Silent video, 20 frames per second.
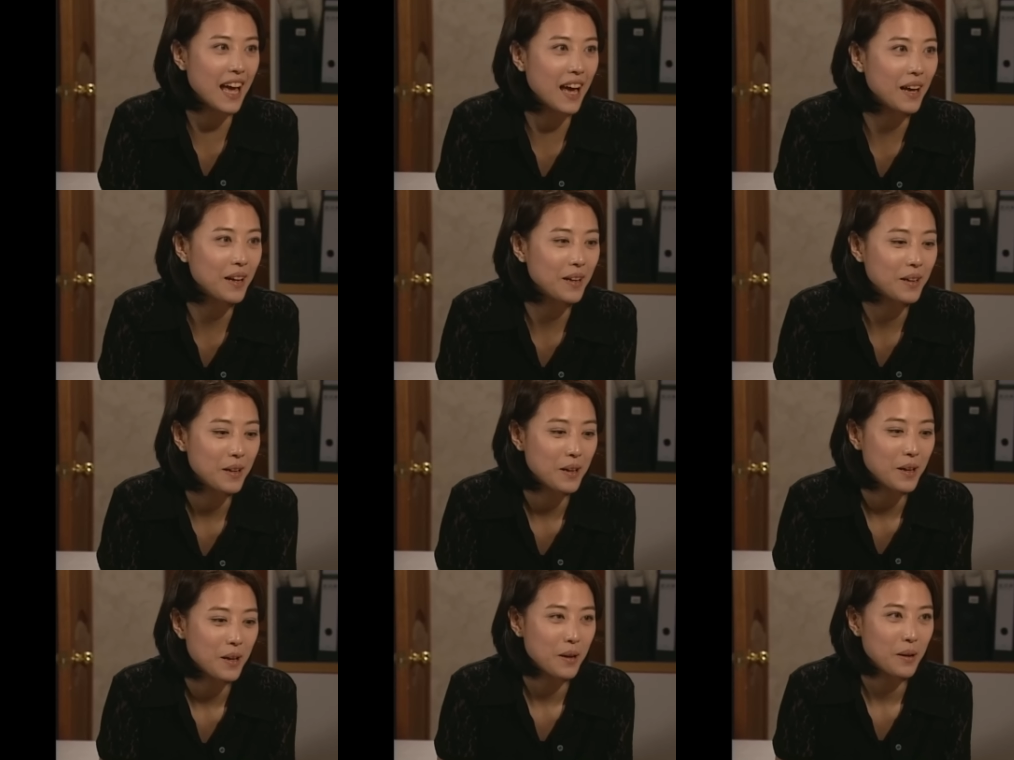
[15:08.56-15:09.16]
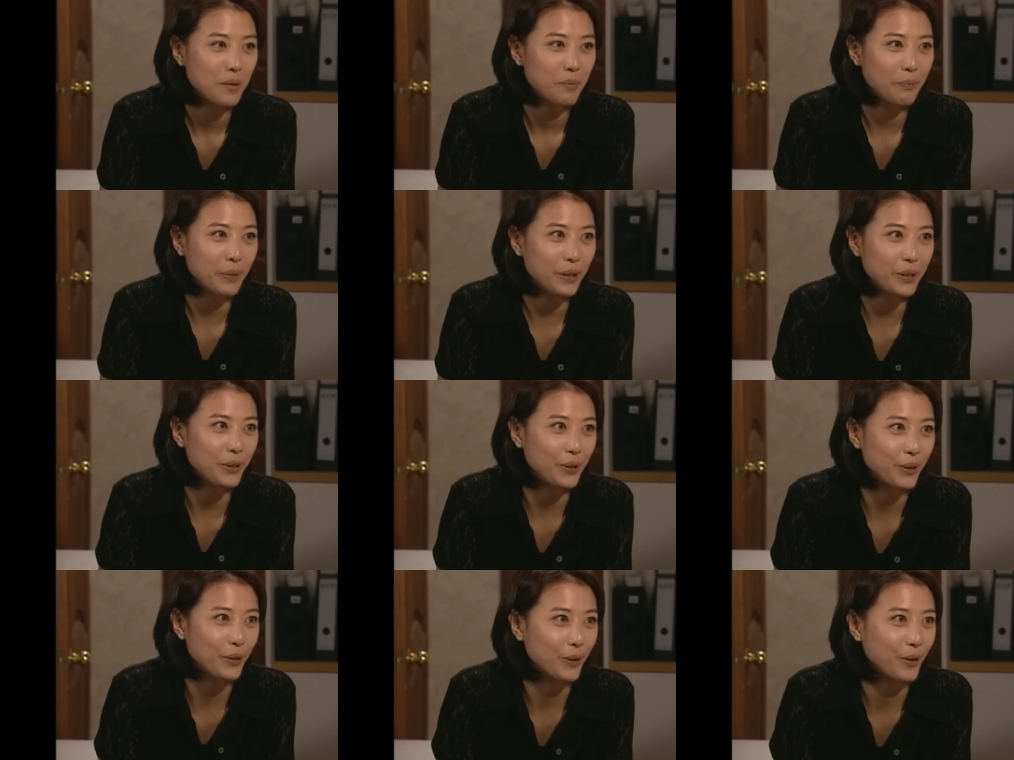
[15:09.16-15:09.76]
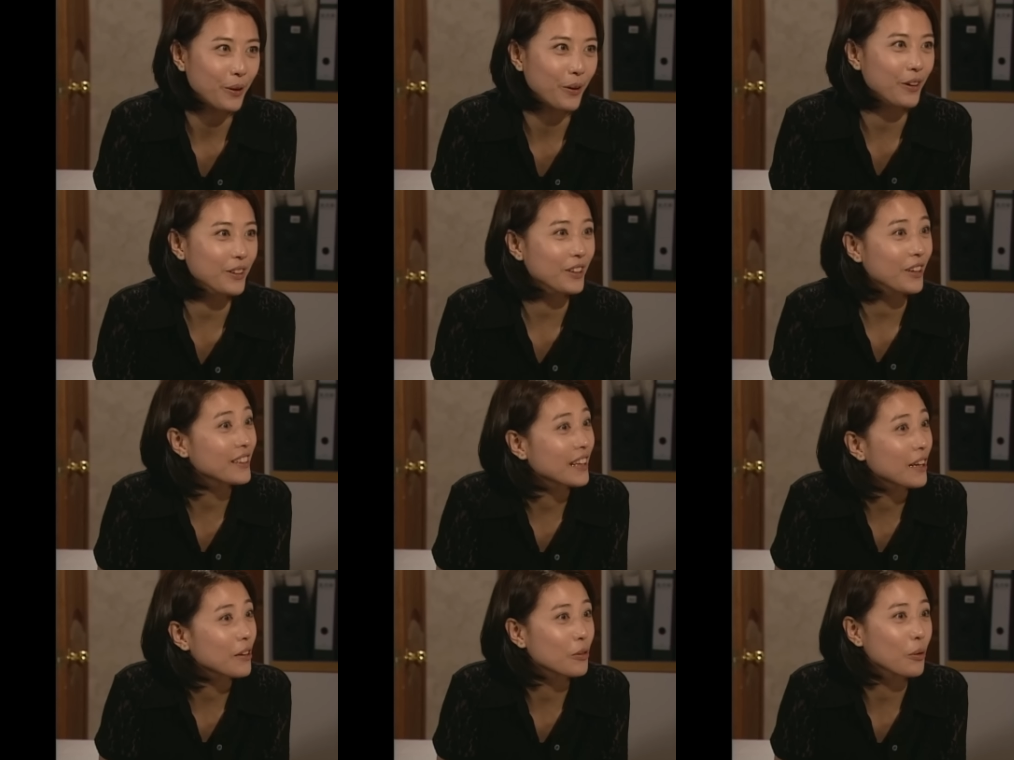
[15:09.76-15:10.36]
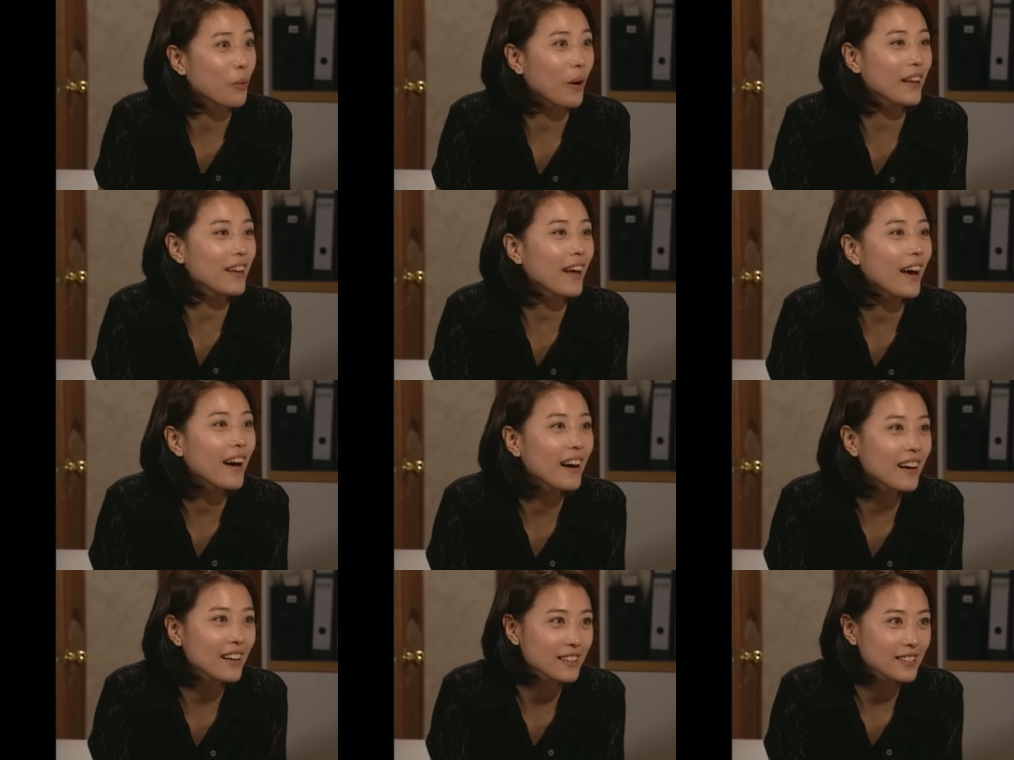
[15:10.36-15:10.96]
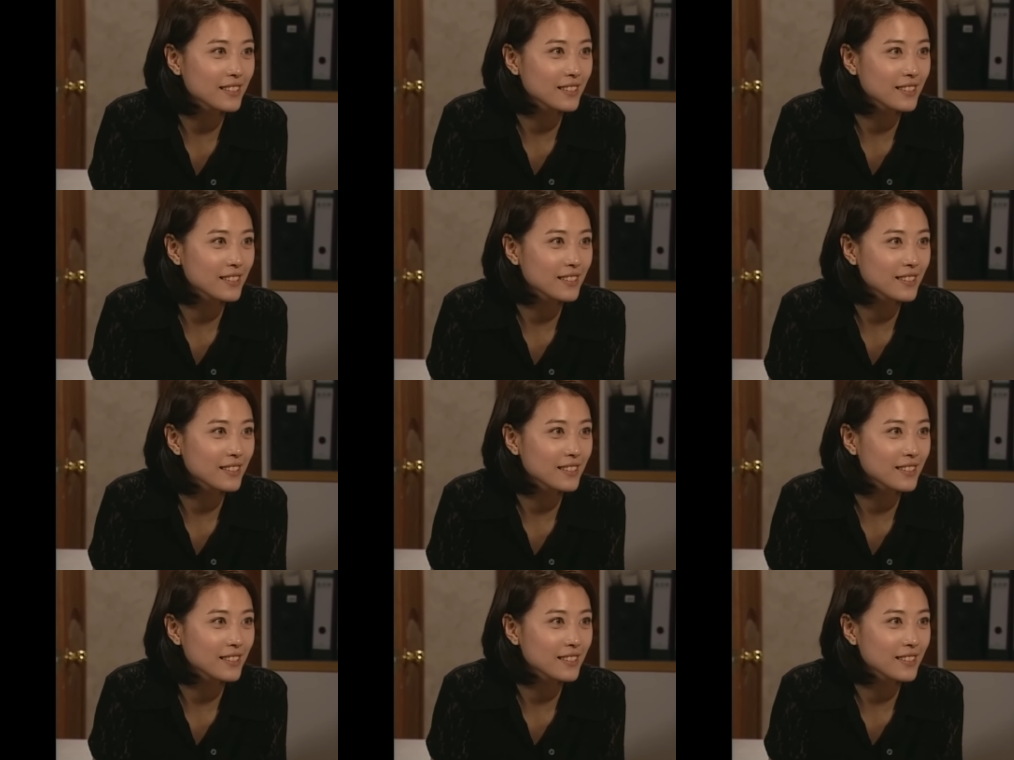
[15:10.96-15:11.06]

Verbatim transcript: Chị hai à Hay là mình đi ra ngoài chơi nha